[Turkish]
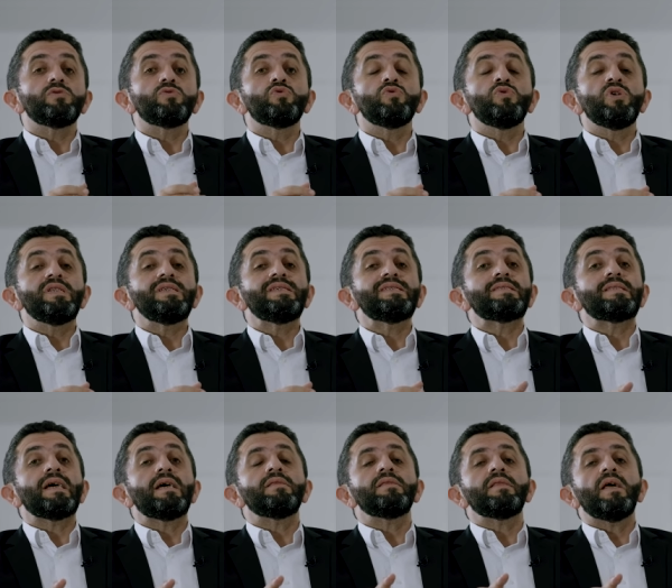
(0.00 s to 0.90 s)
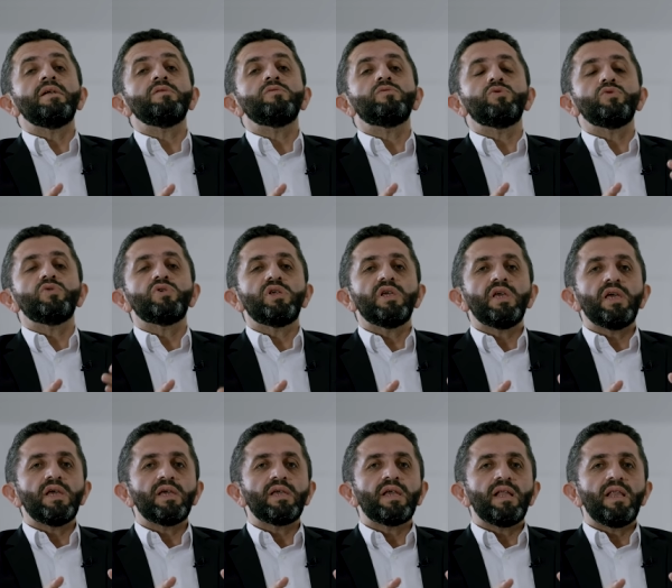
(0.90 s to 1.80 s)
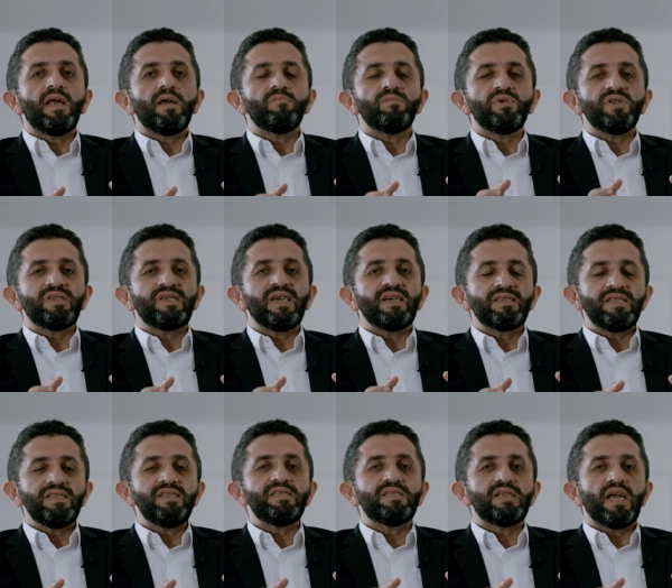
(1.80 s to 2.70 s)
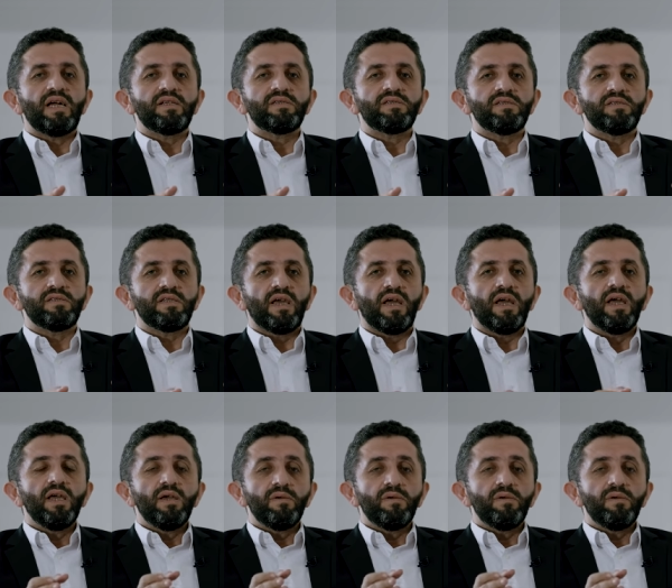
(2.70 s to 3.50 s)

Yunanistan'dan Türkiye'ye gelen bir yatın içerisinde